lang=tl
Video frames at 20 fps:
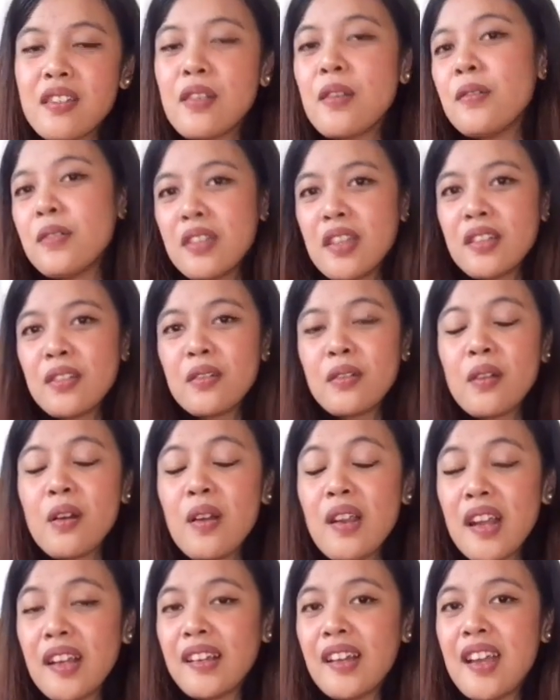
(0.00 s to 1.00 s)
So sa
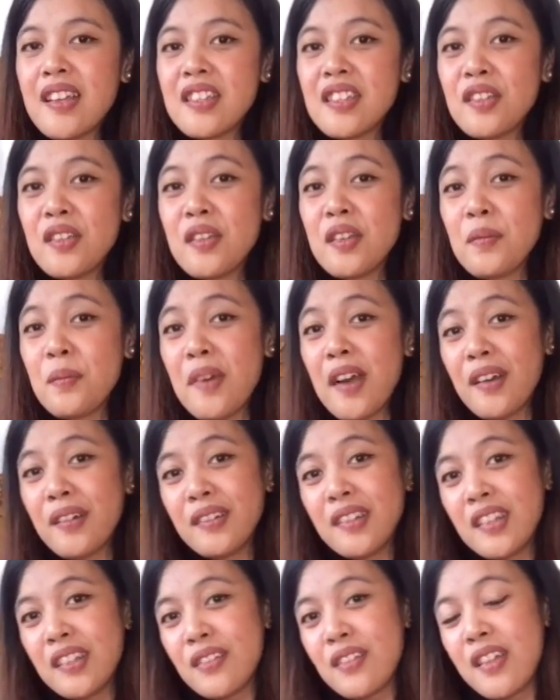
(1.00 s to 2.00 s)
totoo lang guys, hindi po
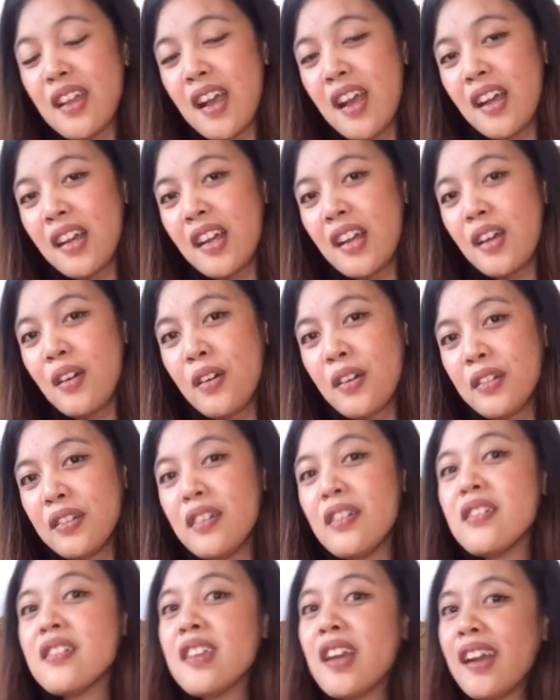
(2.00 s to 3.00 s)
ako dito
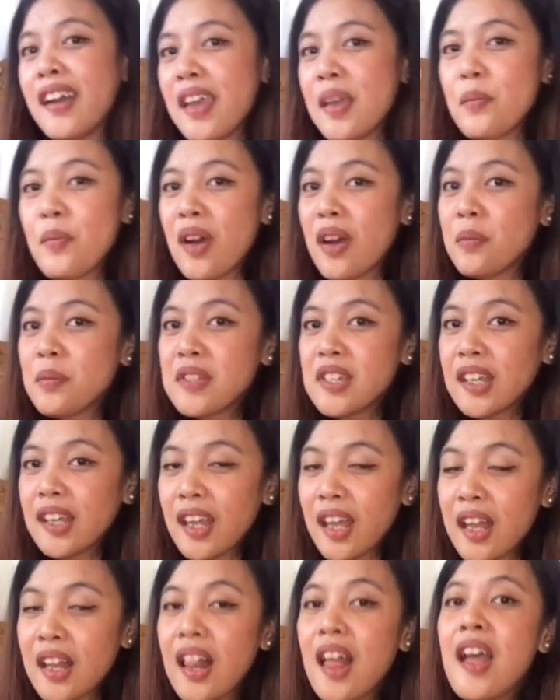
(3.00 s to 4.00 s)
nakaka-order sa K-pop
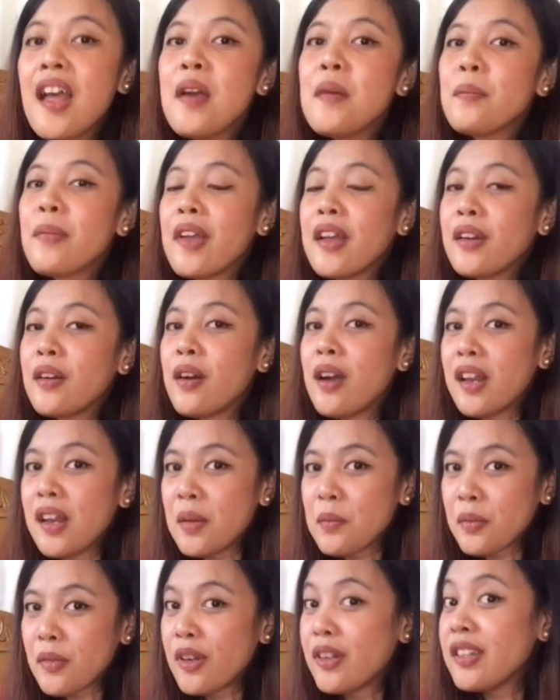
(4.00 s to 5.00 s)
Sikel pero
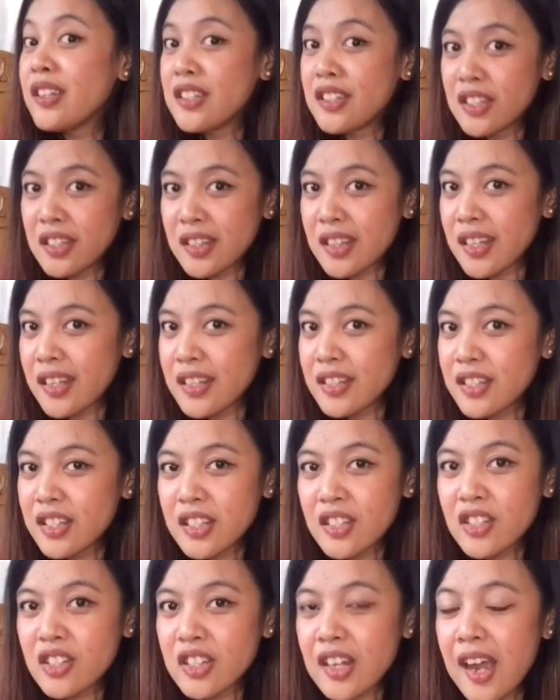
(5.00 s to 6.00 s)
alam ko legit na
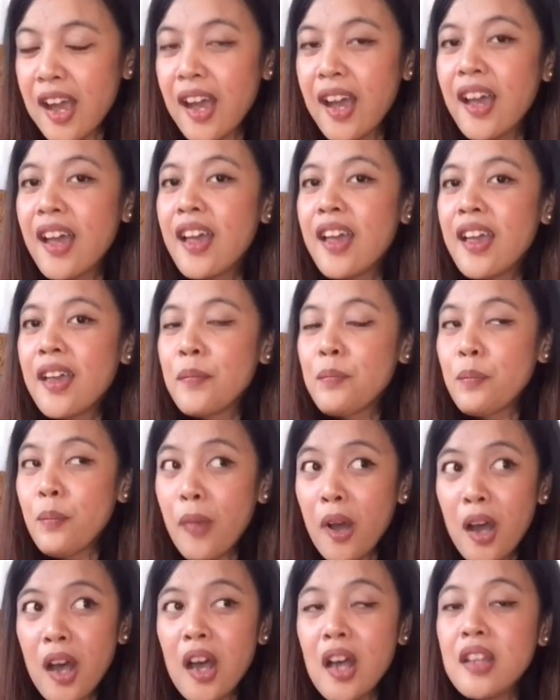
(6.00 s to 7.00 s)
legit siya
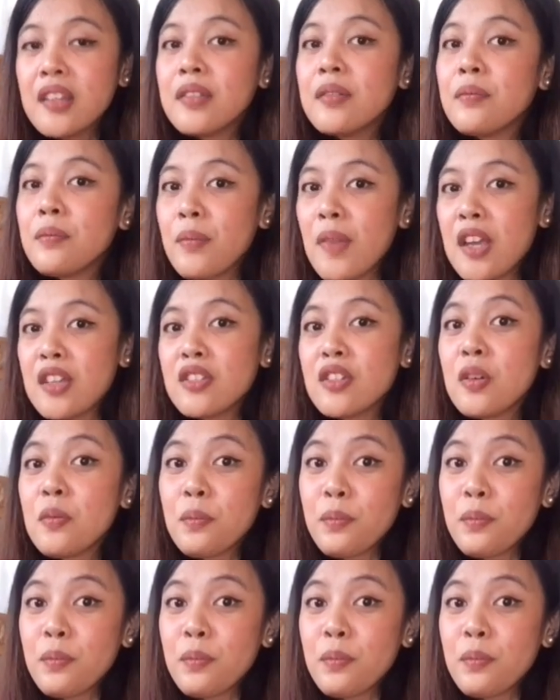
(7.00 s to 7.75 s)
But, medyo